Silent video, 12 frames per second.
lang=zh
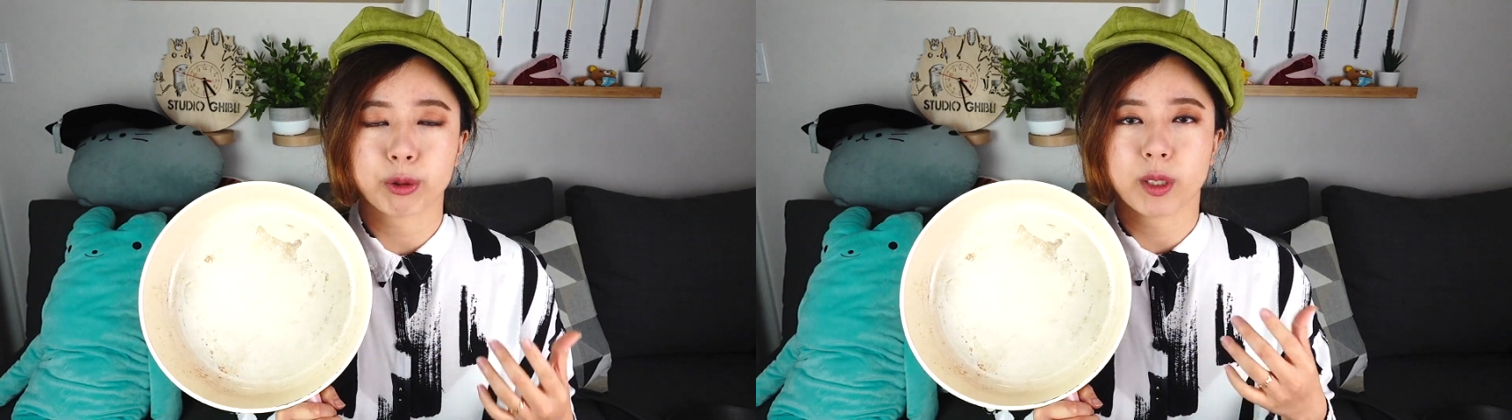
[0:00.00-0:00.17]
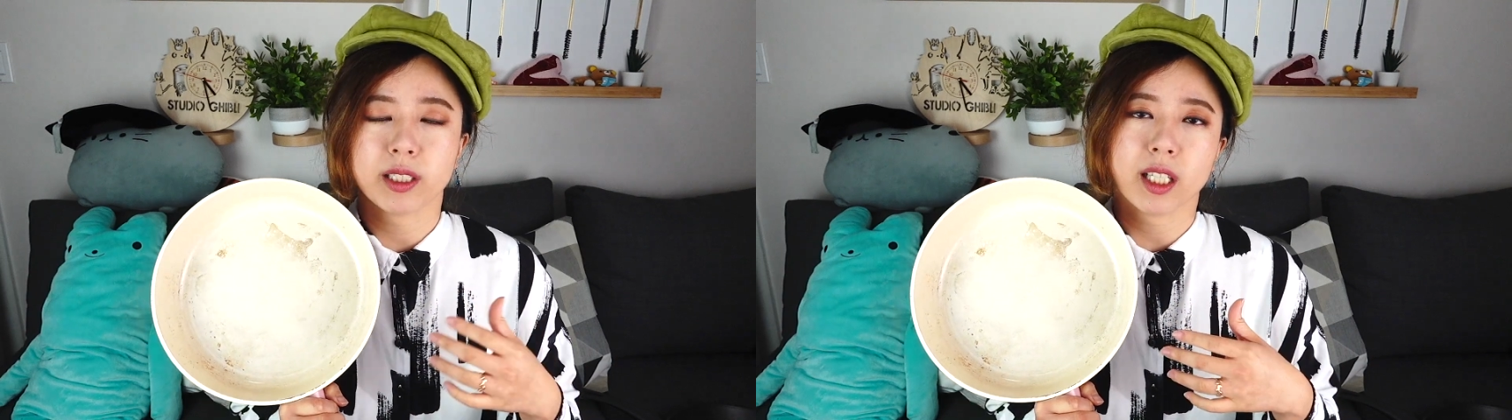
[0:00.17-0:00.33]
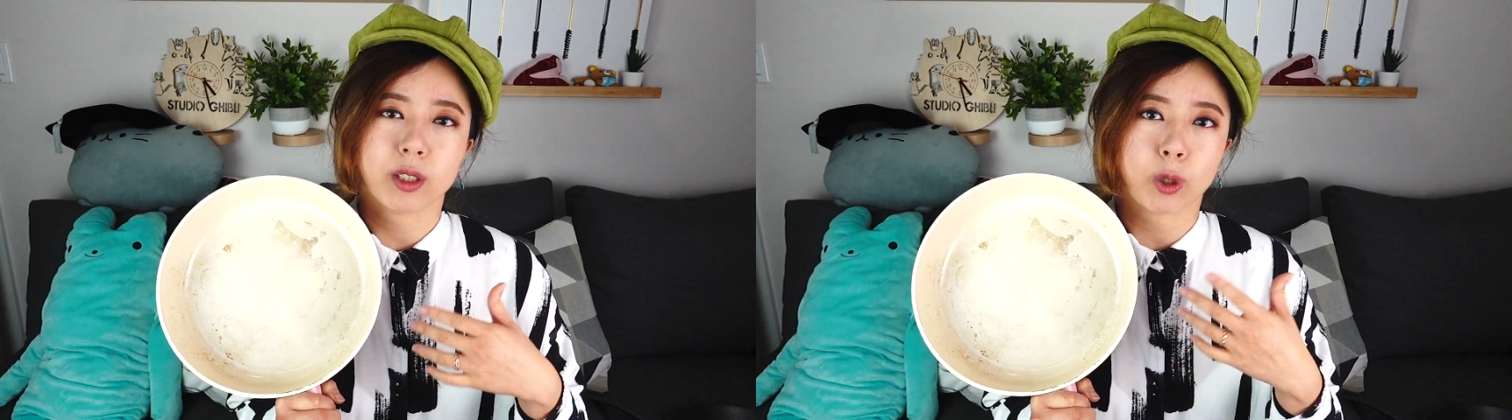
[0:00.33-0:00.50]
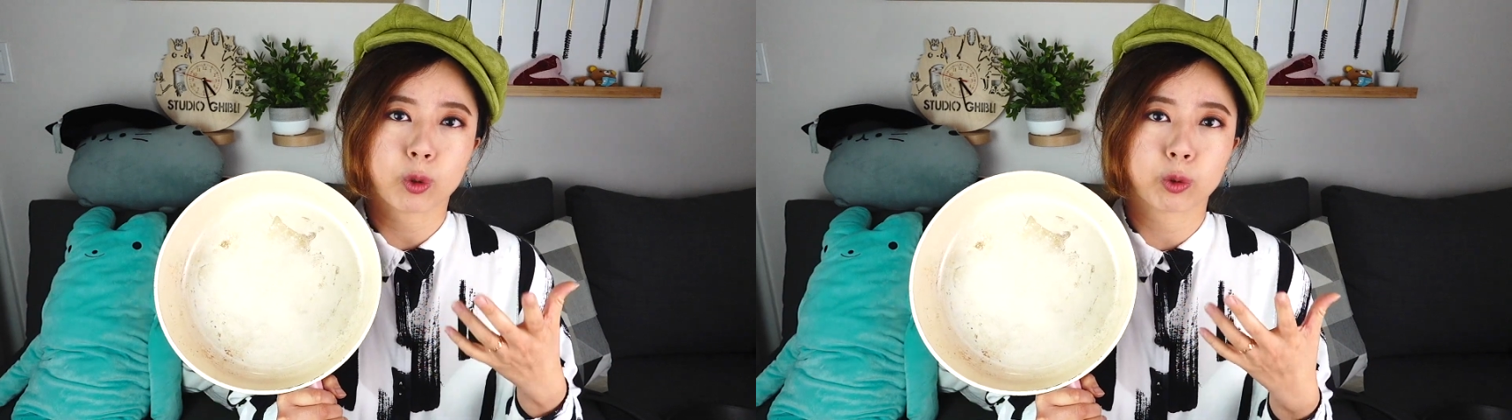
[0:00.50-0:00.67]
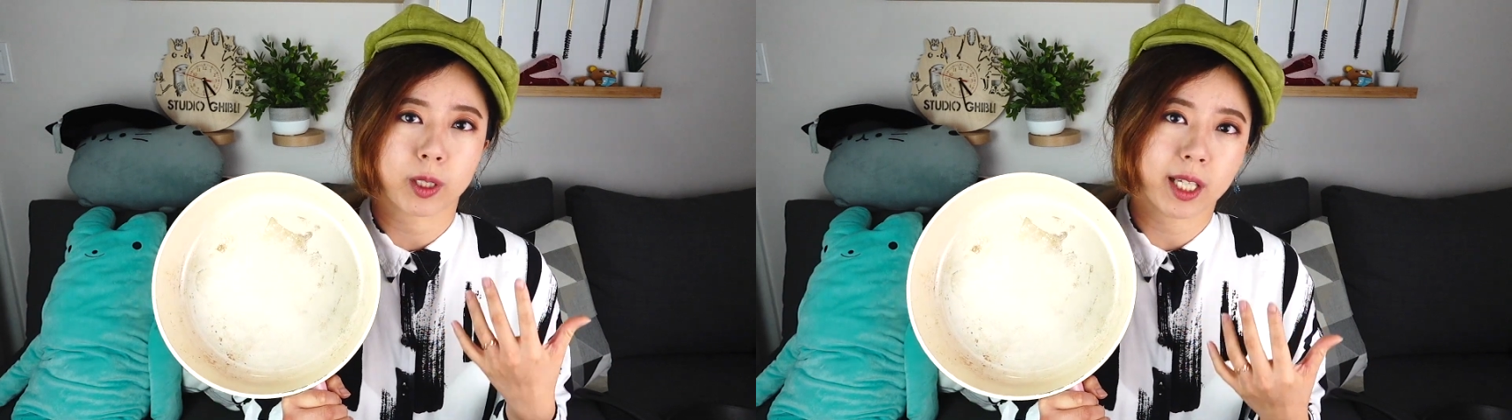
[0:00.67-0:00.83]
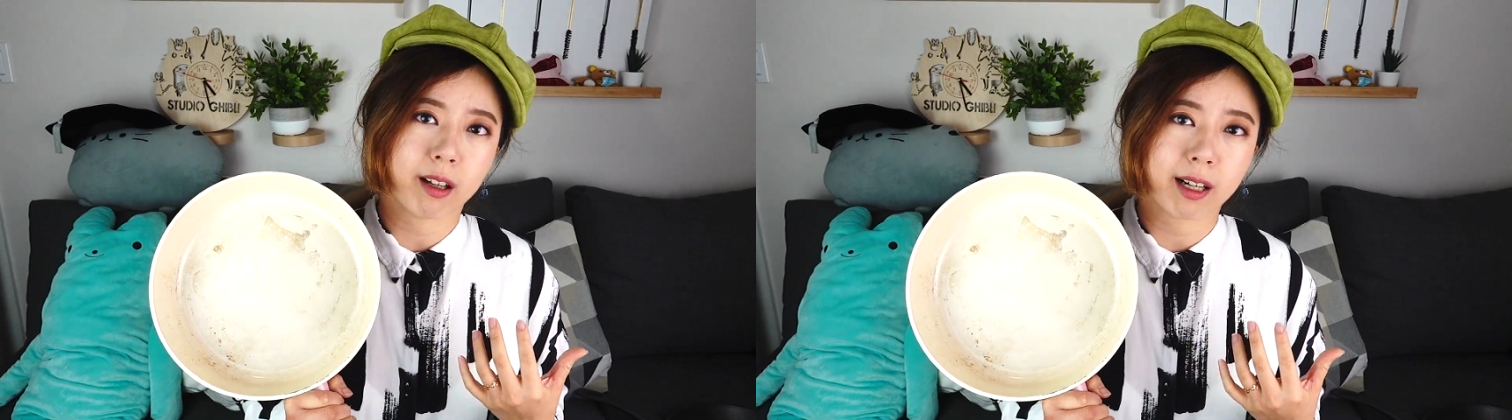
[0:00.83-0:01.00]
所以今天有
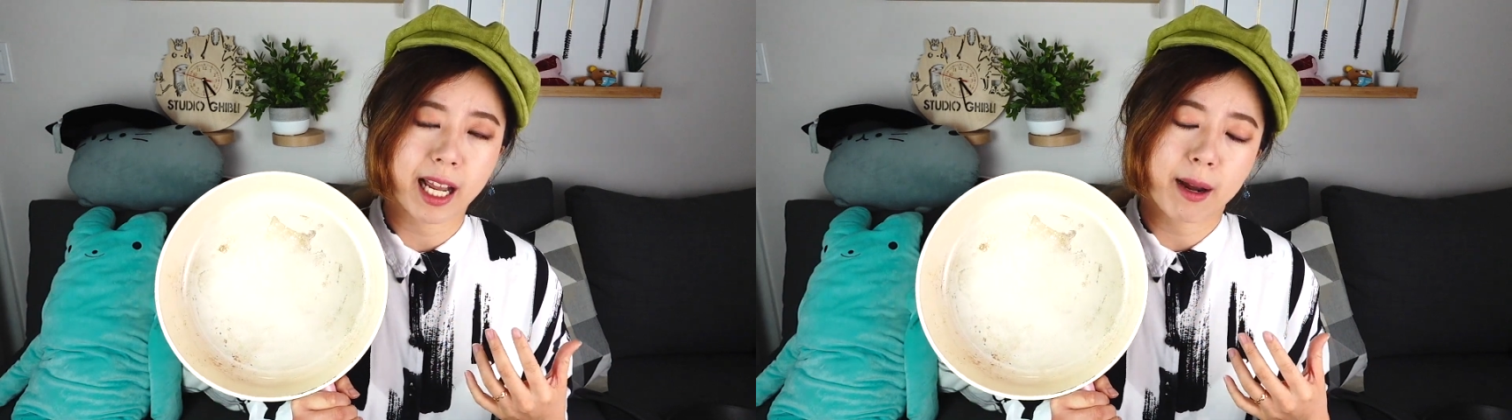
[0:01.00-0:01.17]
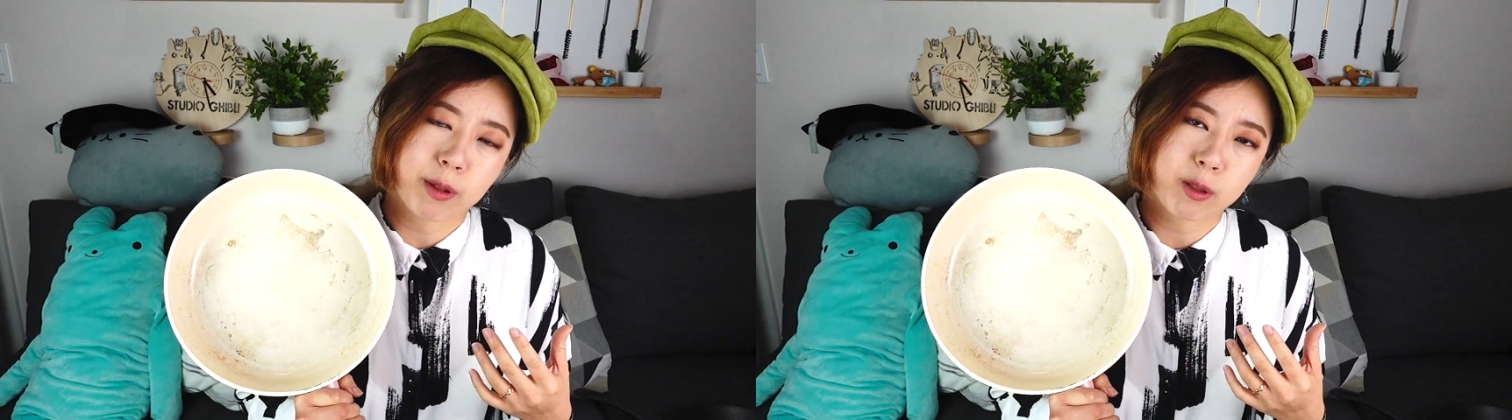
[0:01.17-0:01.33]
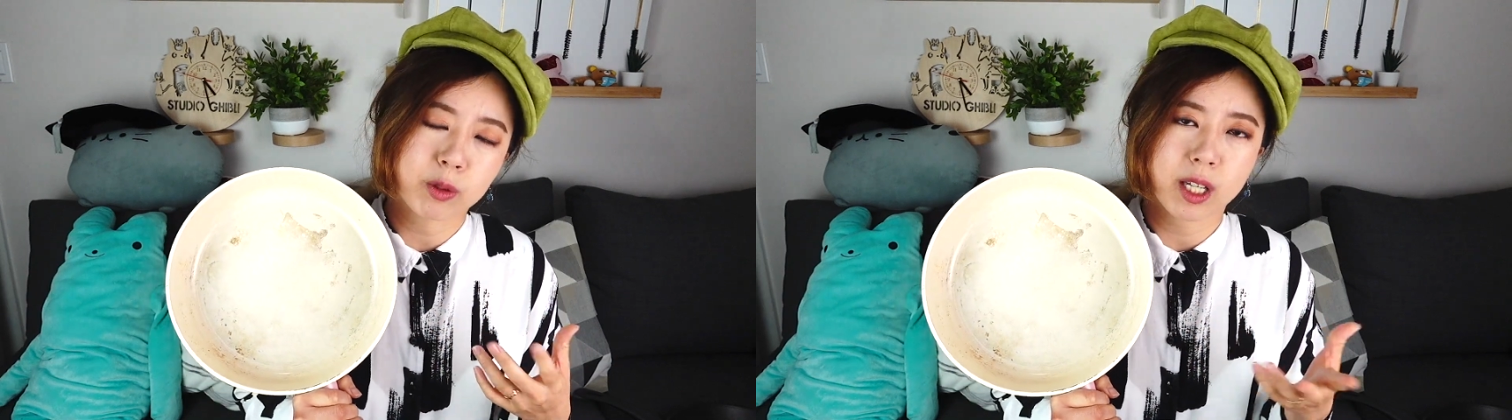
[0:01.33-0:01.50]
水要来，他们是